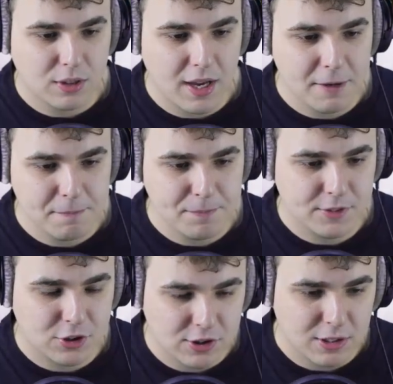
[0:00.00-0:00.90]
tutaj
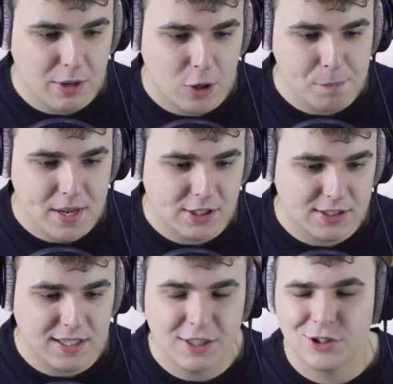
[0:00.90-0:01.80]
mm, został jako
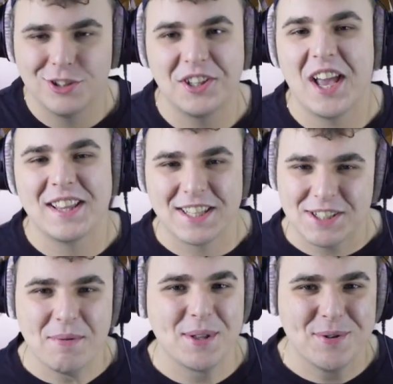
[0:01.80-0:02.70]
pierwszy znaleziony No ja
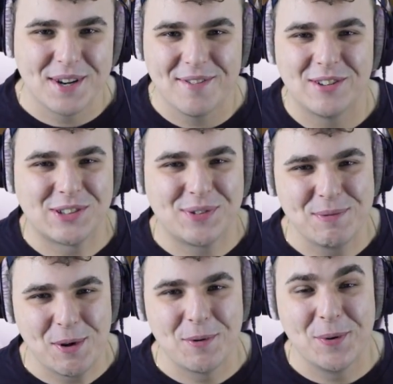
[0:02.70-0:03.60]
też nie będę ukrywał, że w
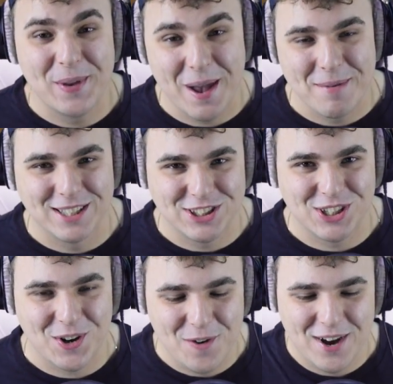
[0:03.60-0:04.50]
tym domku nie ma gdzie
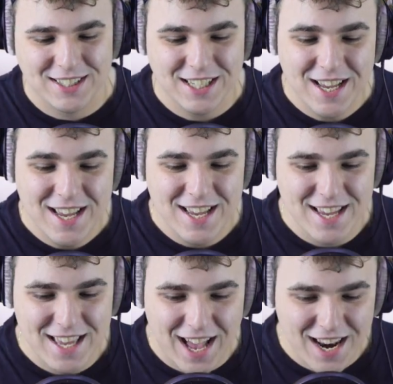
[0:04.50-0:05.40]
się chować
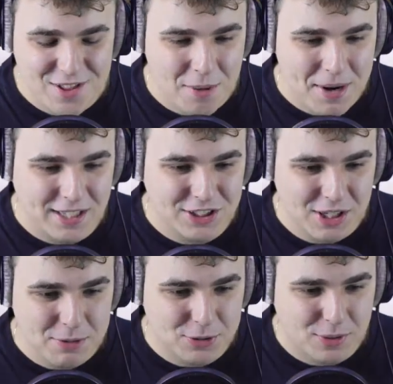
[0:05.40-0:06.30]
yy, Ale dobra,
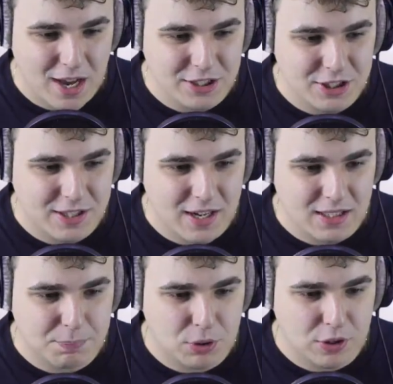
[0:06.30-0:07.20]
idziemy słuchajcie
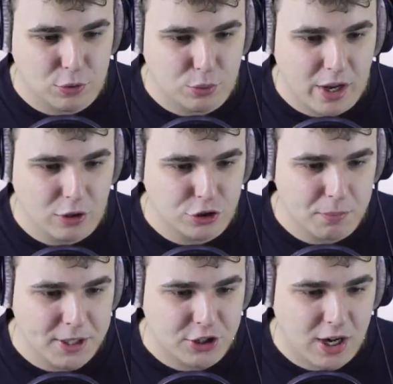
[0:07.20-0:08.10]
teraz po tego drugiego
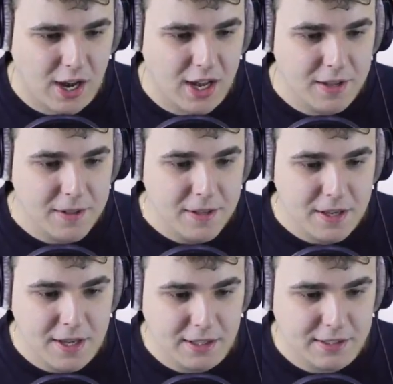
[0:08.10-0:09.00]
ziomeczka
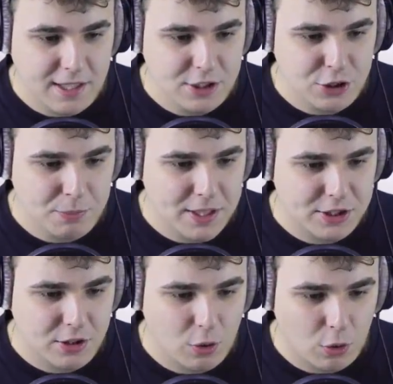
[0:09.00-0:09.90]
yy, I ten
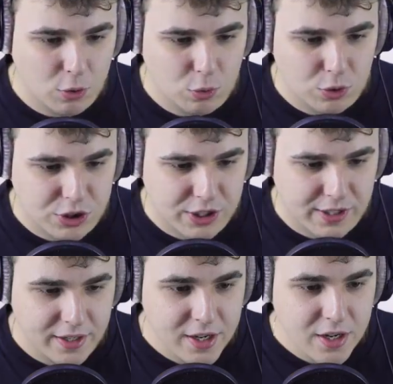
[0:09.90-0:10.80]
ziomeczek, o
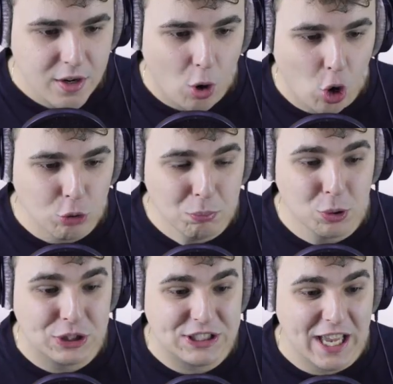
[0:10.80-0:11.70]
kurcze On
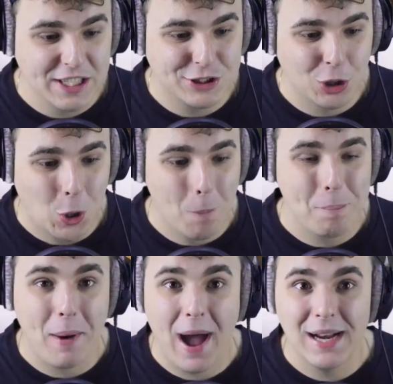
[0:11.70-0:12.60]
mógł zejść do
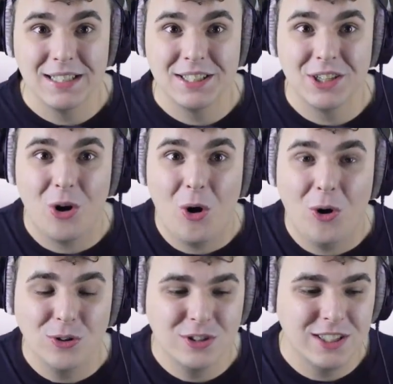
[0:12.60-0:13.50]
kopalni
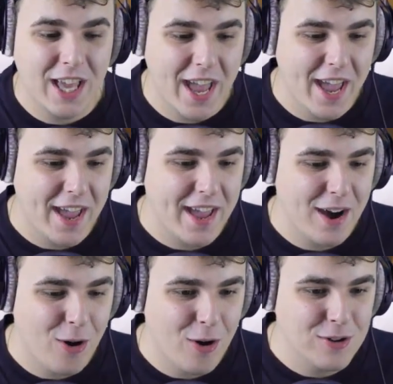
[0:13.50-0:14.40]
O nie,
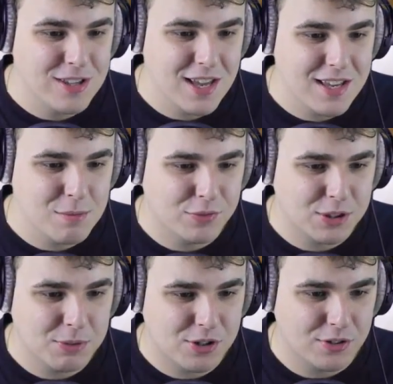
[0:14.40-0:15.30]
o nie, nie
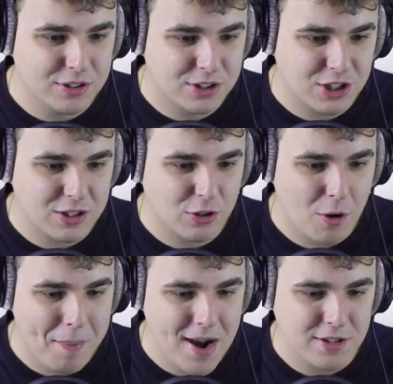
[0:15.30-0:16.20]
mówcie mi, że on zszedł do
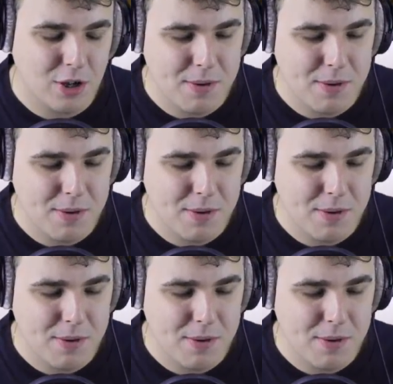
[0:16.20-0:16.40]
kopalni